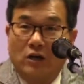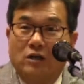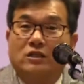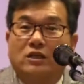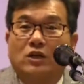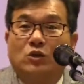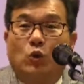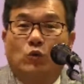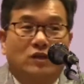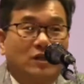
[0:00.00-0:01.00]
그치는
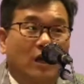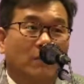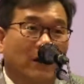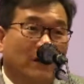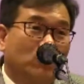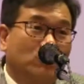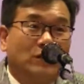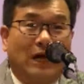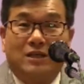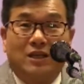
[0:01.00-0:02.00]
동시에
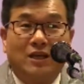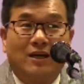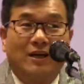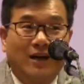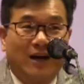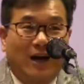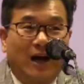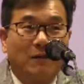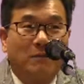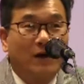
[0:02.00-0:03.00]
바로는 다시
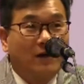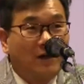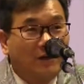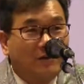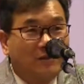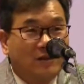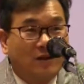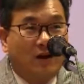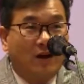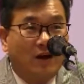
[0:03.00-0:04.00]

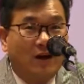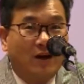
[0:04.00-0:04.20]
강팍하여지니라